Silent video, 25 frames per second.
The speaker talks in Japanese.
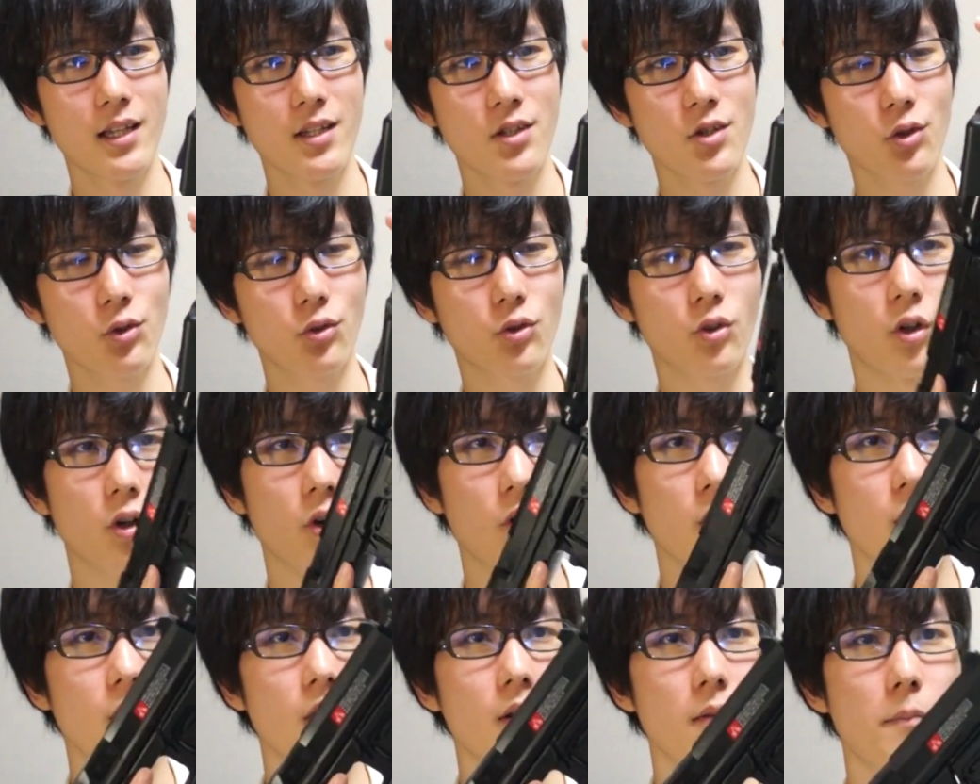ちょっと
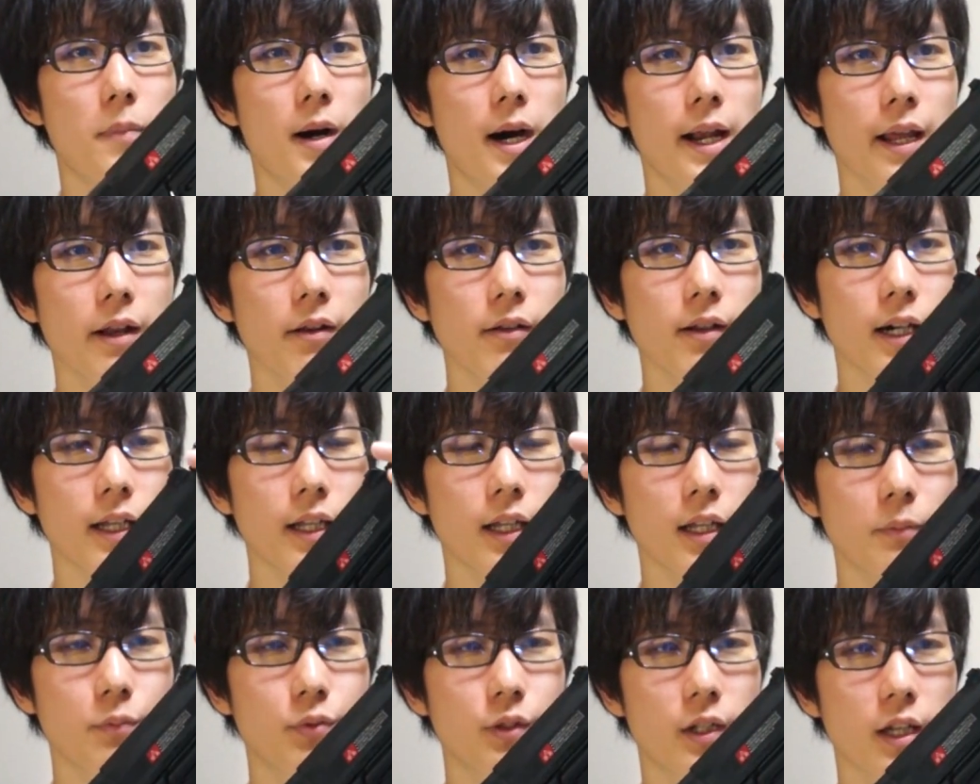バレルが
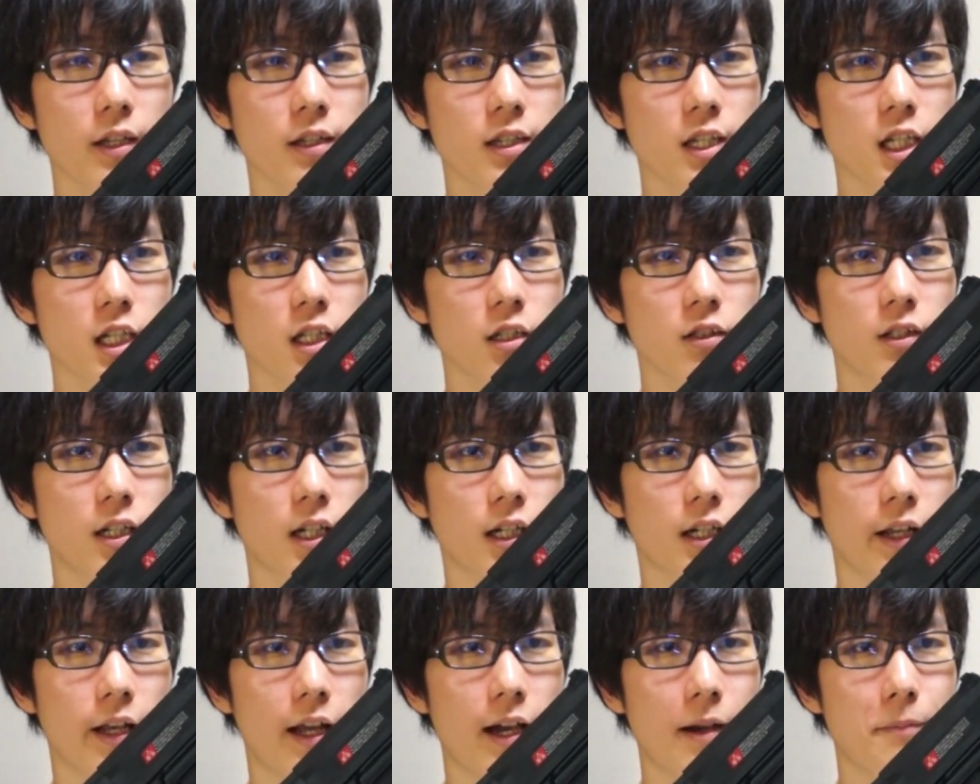なプラスチック
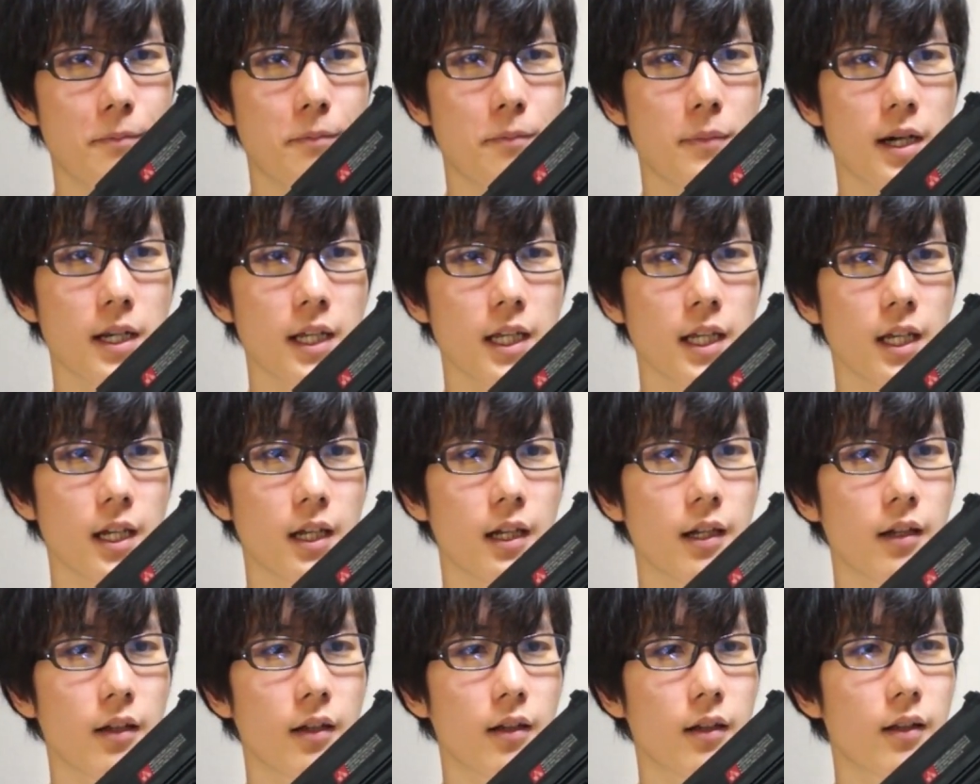だからあんまり
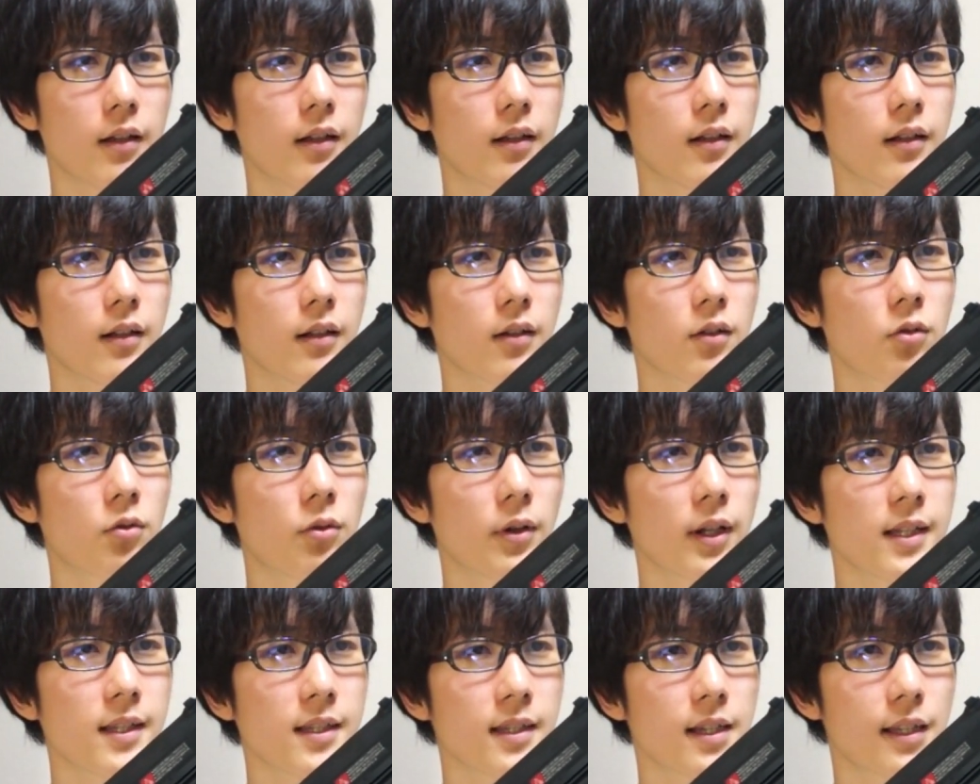
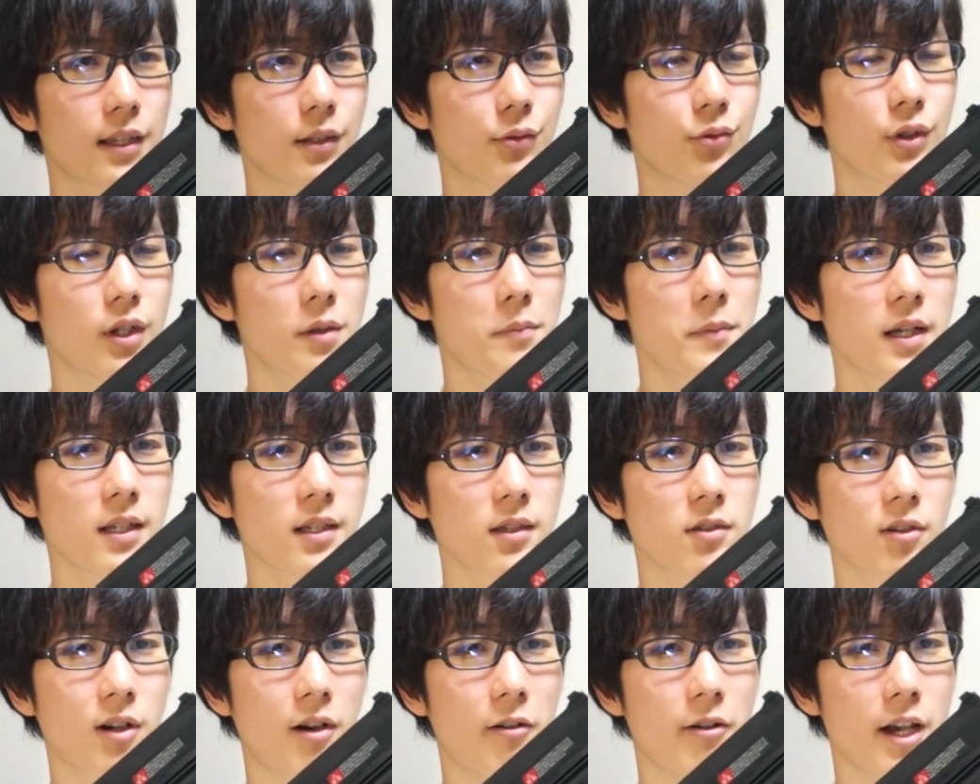これつけて振り回
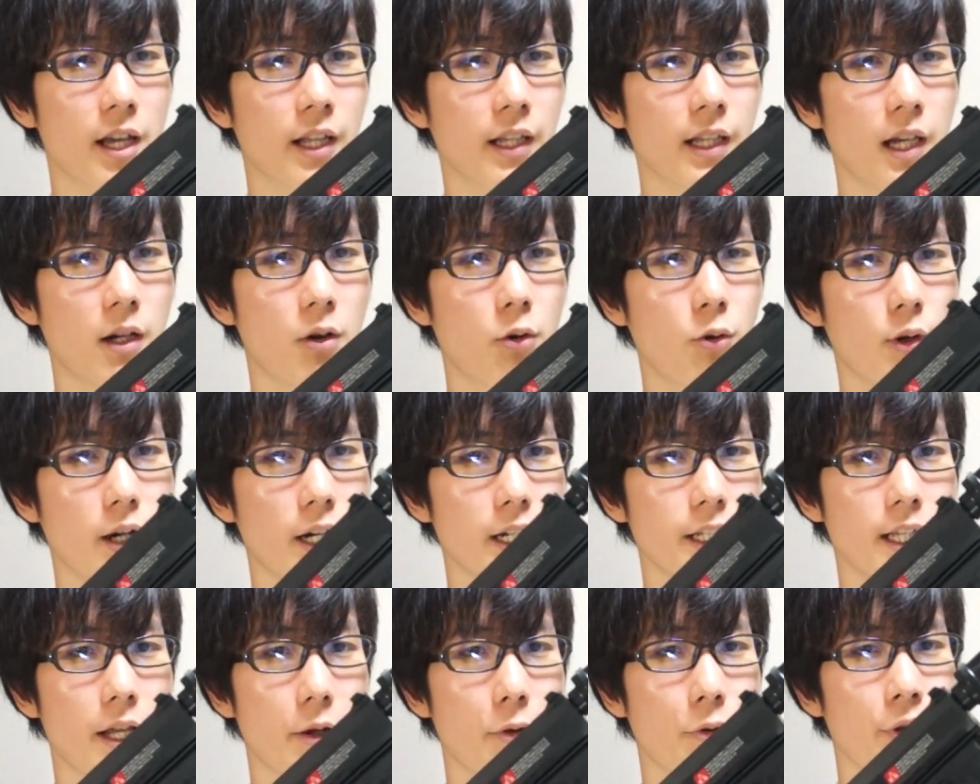すとかはやんない方
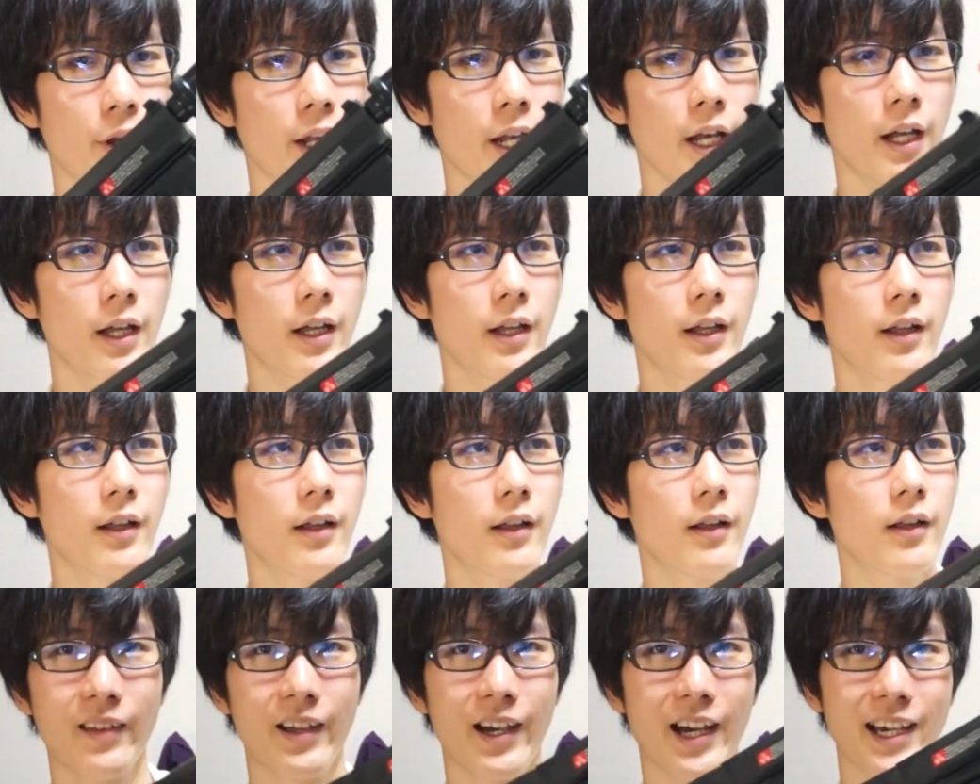がいいだろうな。
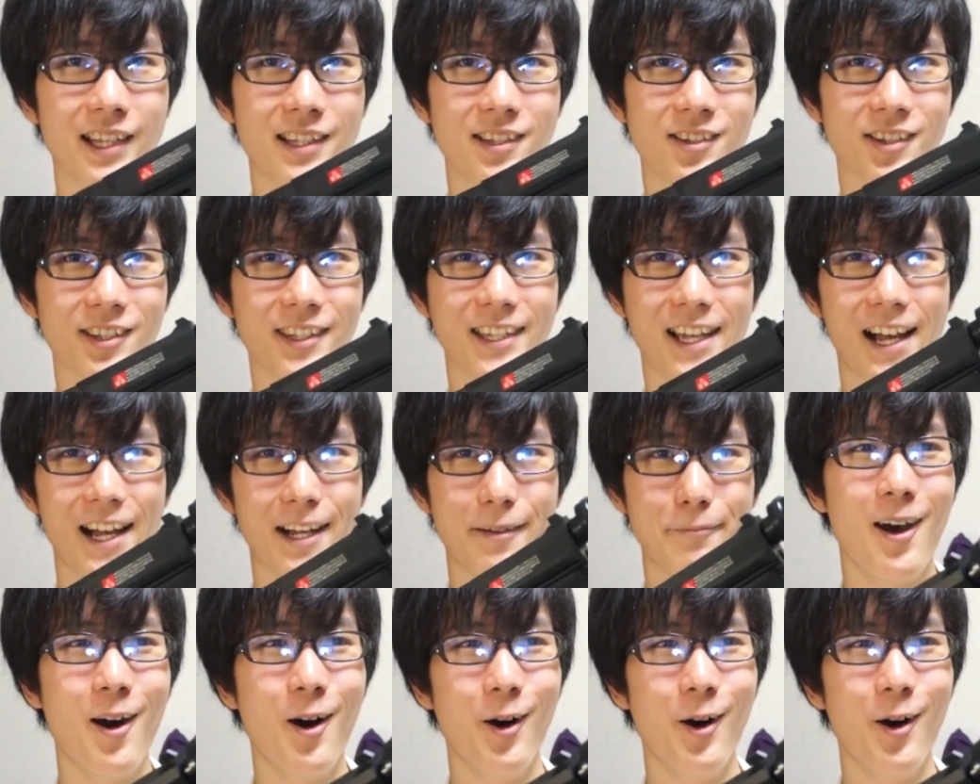はい、ついた。